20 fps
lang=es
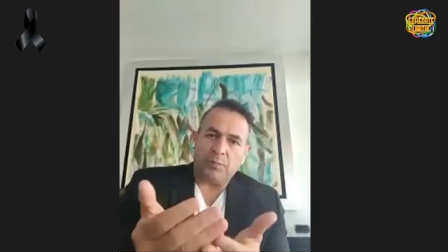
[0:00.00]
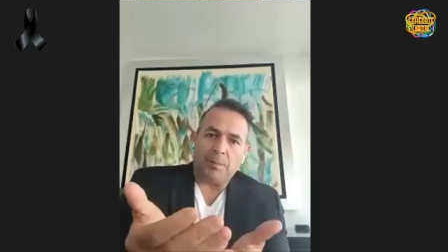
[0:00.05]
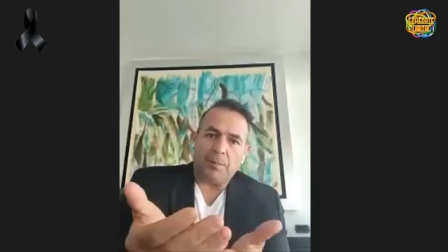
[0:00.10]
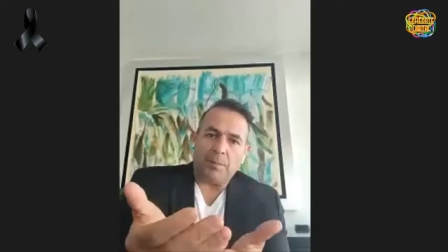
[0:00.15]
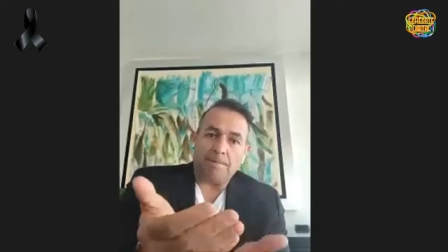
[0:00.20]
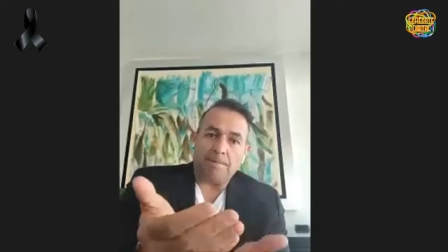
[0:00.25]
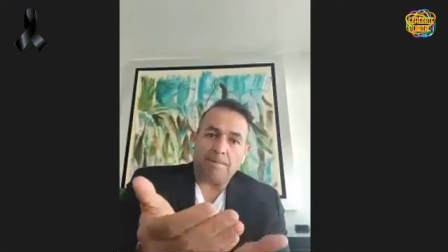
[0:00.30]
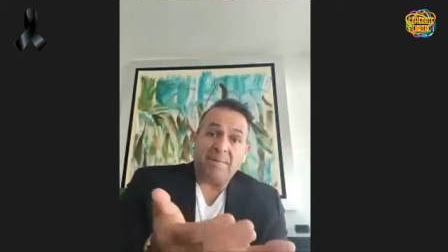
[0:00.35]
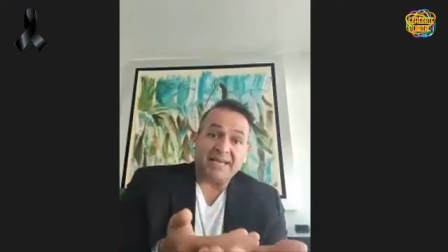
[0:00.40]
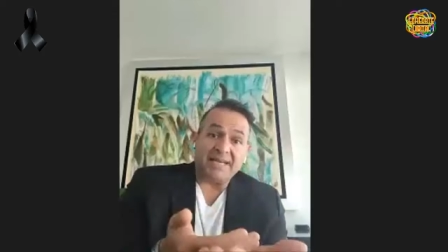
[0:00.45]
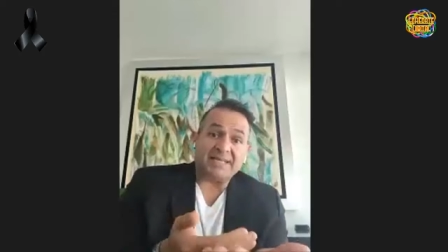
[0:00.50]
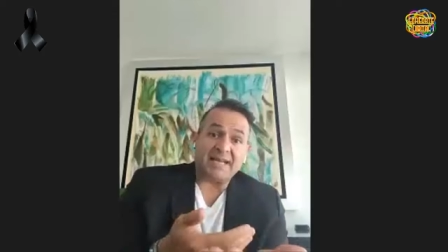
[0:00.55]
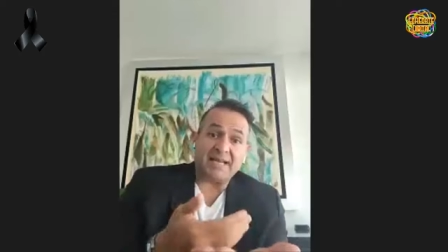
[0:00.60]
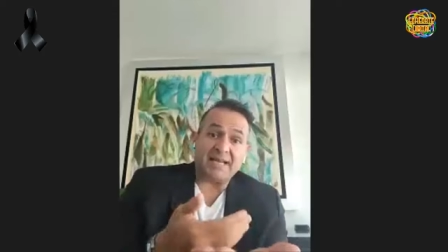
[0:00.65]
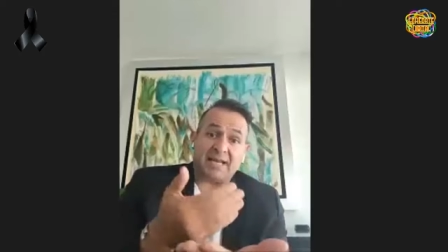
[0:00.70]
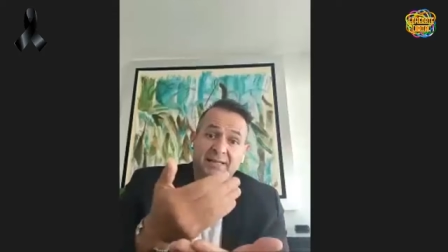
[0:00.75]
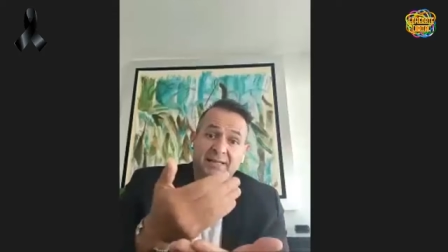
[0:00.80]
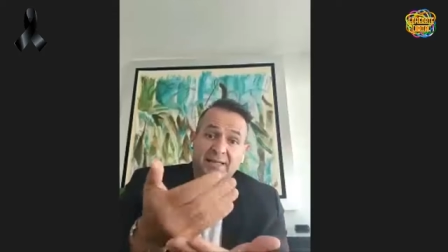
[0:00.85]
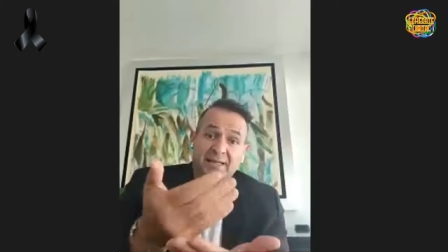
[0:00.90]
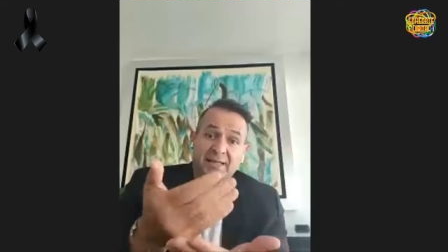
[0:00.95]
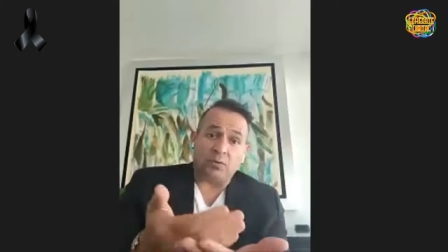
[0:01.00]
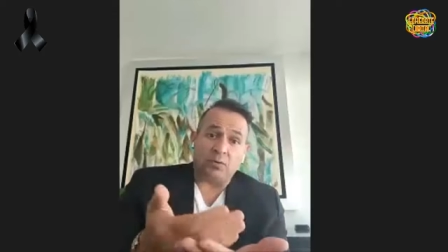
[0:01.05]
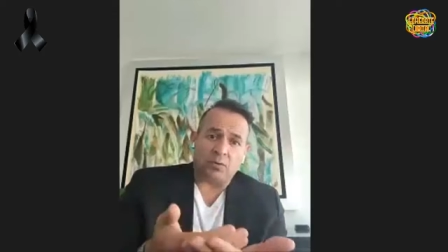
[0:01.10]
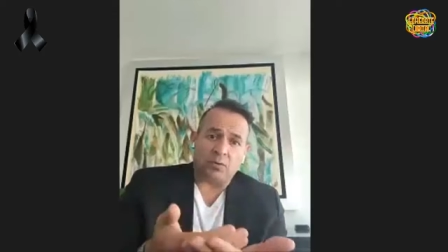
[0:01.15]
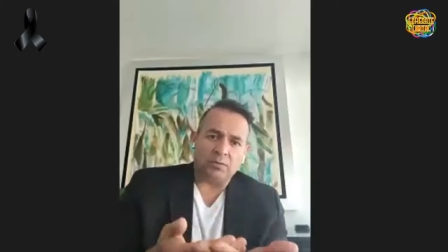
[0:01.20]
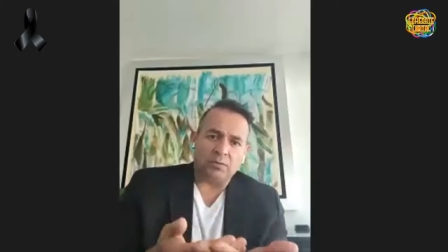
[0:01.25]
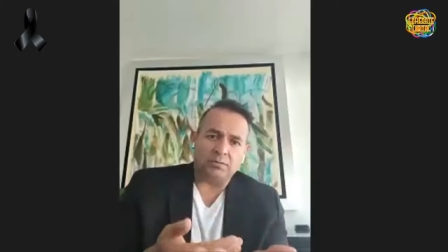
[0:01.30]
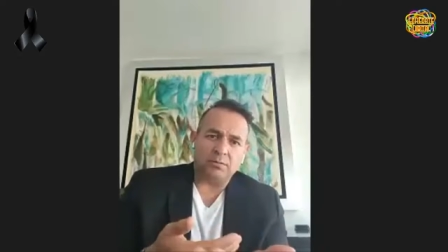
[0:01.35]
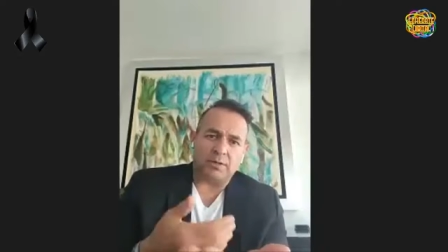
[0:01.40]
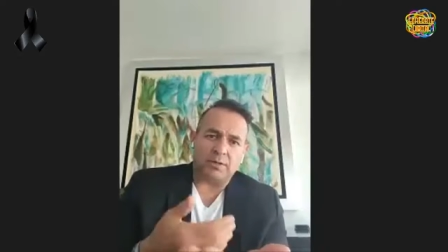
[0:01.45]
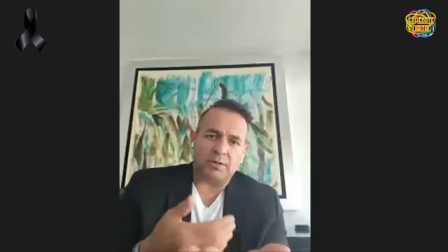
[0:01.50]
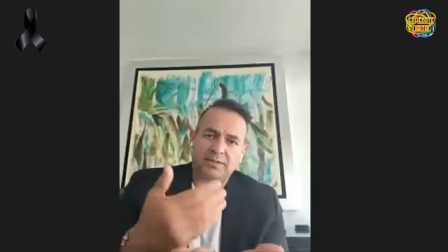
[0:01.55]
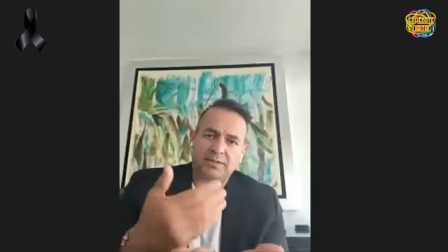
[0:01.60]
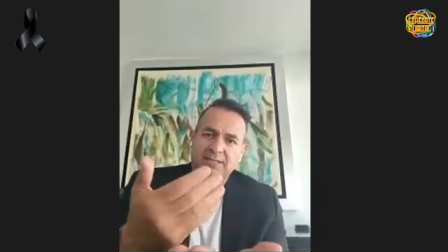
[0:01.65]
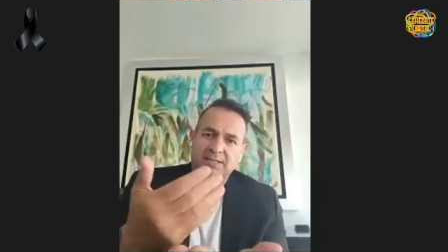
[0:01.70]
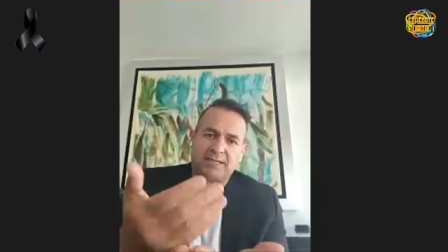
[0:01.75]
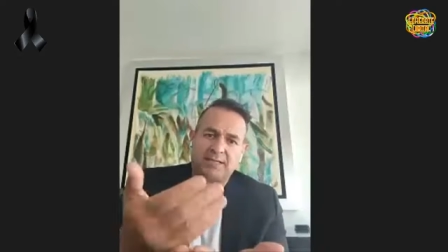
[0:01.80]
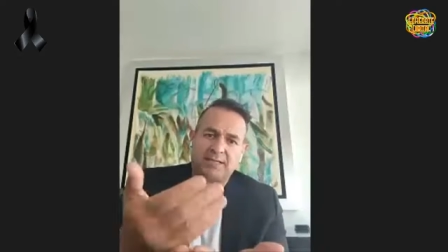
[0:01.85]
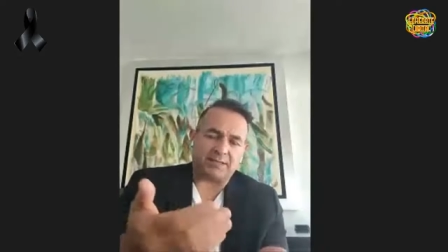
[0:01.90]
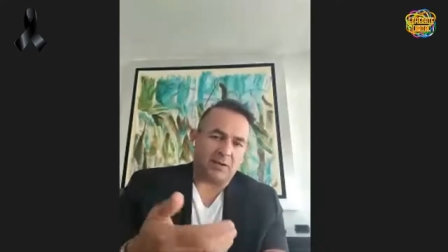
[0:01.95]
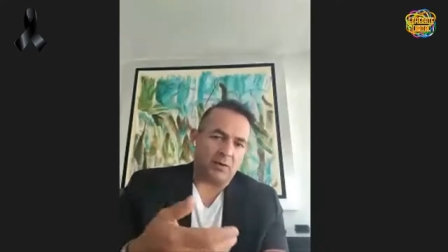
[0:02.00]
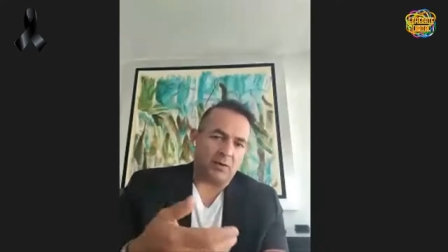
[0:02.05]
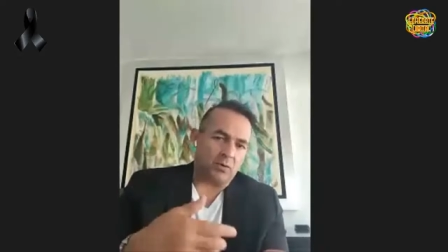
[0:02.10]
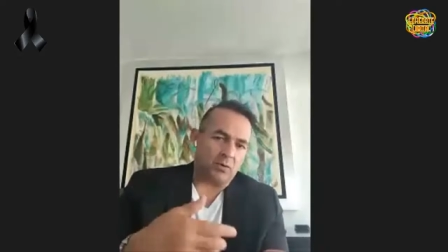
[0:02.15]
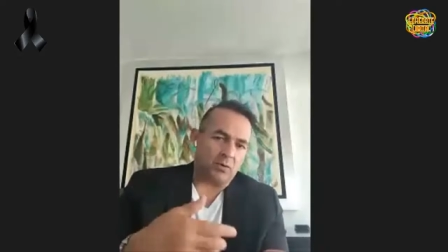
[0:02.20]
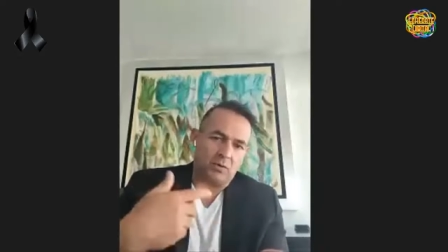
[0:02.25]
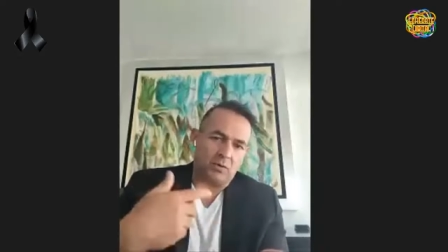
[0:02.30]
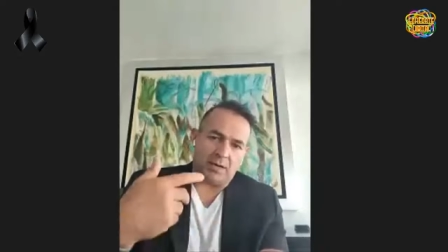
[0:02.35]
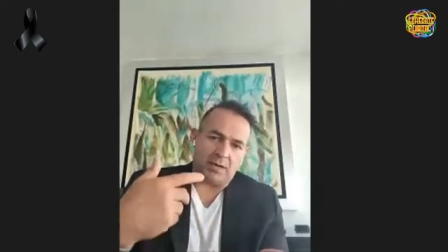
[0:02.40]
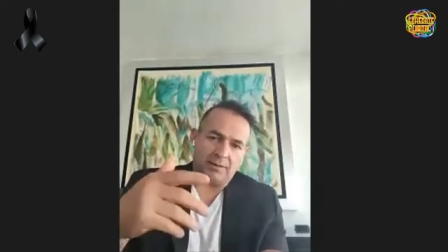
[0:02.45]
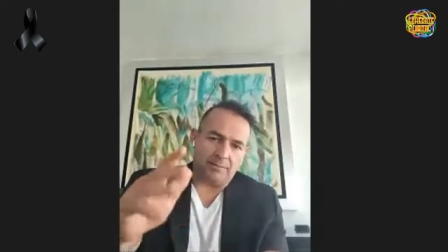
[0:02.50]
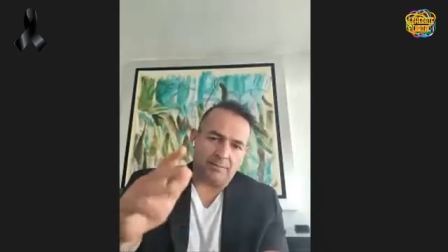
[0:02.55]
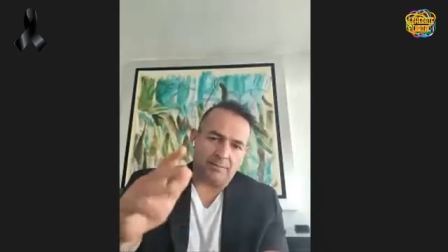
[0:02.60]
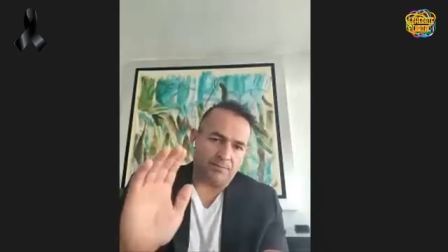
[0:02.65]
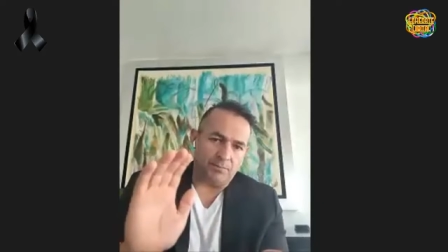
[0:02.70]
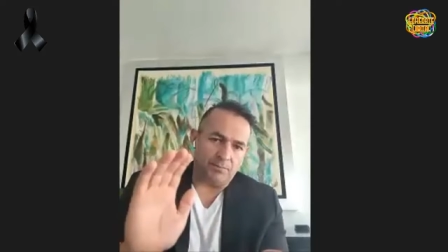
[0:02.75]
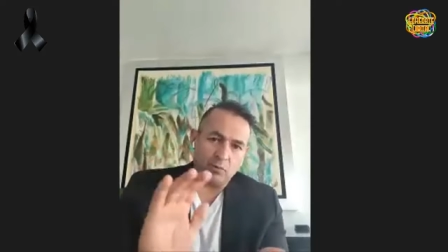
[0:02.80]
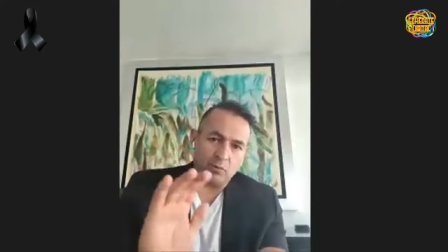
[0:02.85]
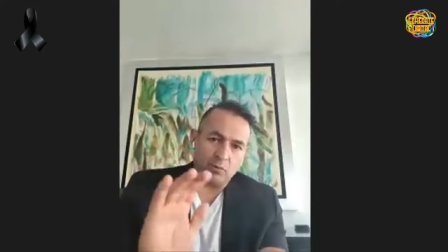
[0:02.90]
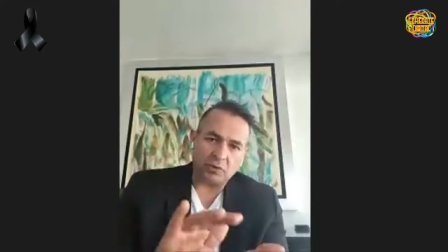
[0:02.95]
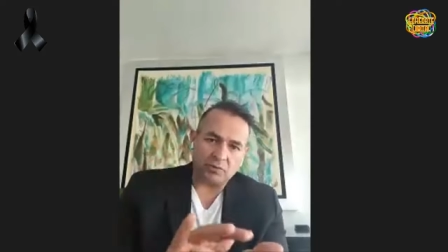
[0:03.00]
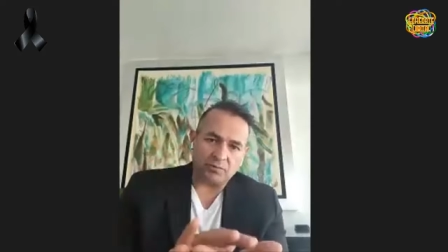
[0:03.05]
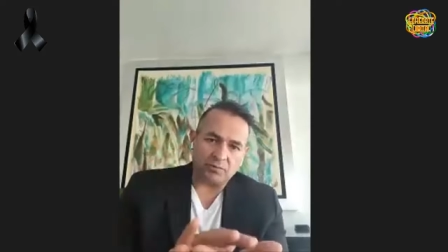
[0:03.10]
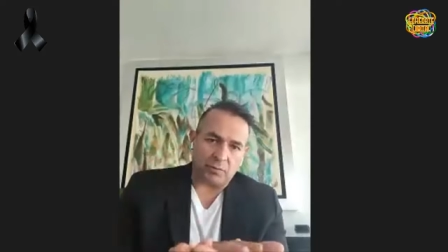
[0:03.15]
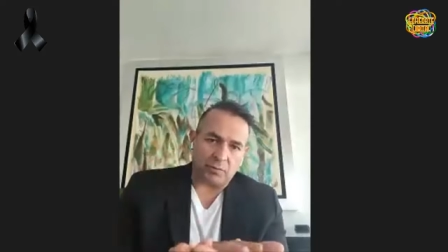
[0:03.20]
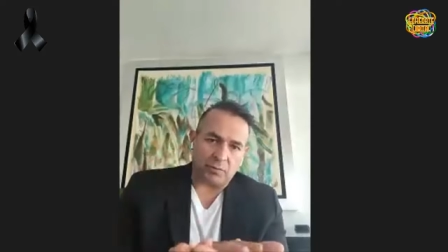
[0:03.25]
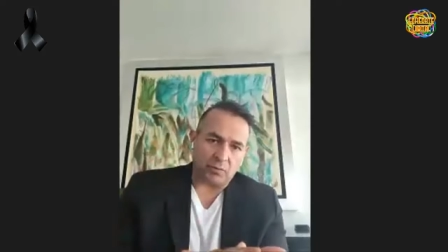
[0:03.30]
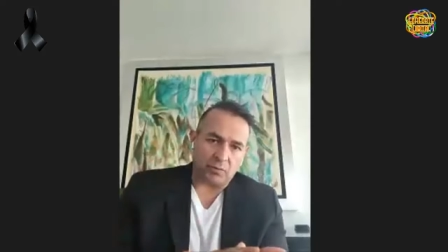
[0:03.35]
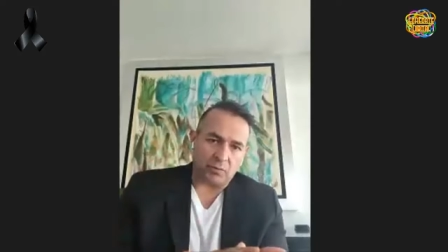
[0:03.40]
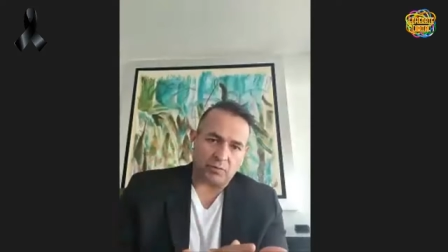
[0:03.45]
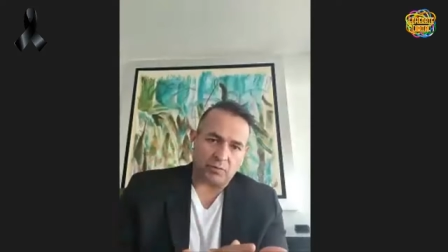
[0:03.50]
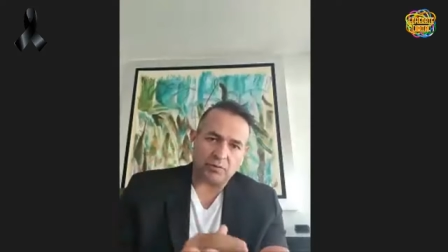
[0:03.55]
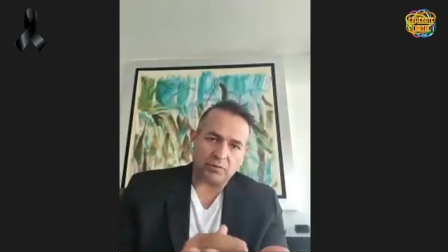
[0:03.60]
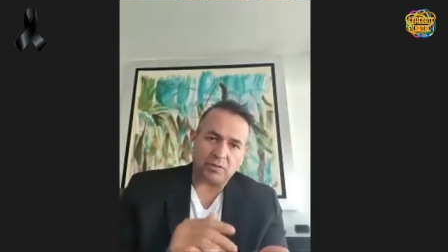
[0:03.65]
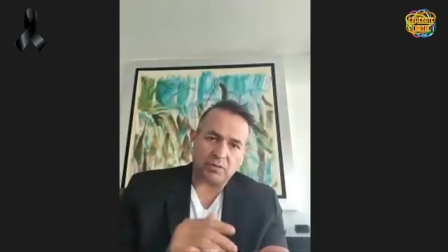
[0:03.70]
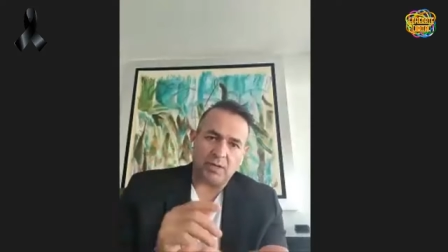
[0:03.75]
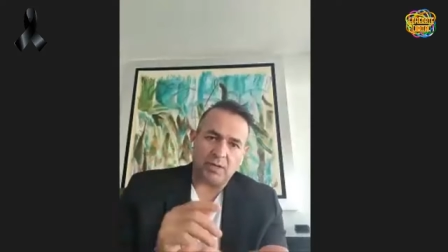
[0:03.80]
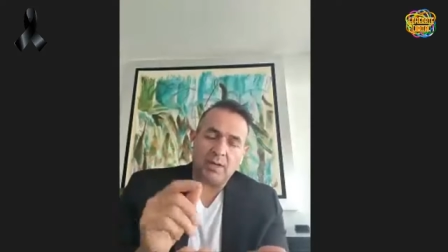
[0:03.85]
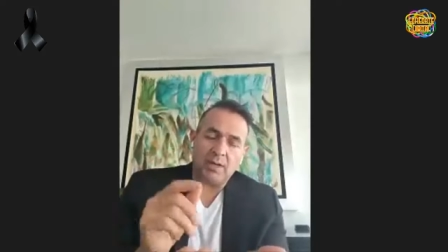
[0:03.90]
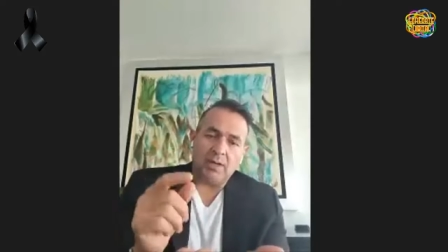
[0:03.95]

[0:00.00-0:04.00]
ves el catálogo, en este catálogo hay muchos productos,